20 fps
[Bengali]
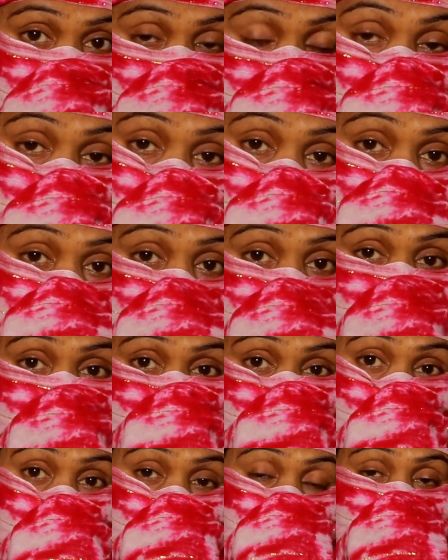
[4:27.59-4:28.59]
একবারও ভাবো
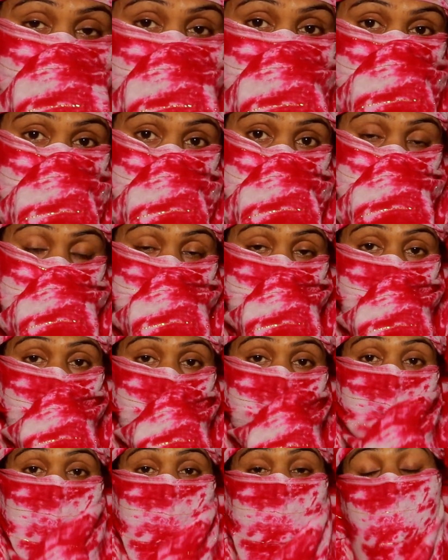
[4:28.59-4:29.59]
নাই তোমার বলা যে
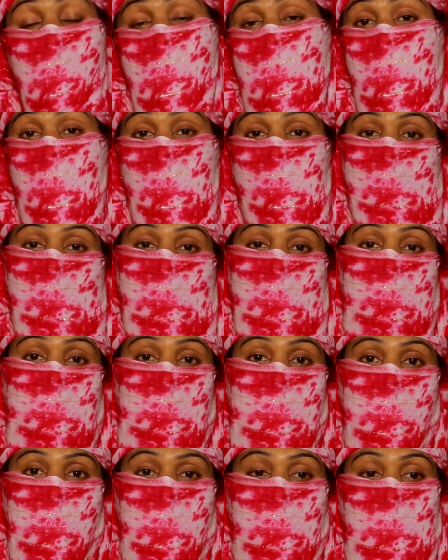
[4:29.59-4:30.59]
একলা একলা বিয়ে করে নিয়ে
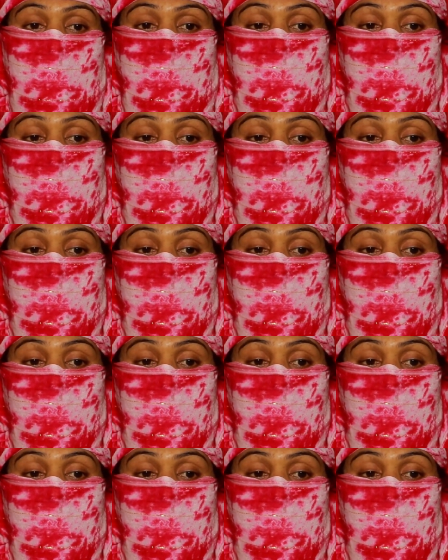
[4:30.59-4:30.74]
আইসে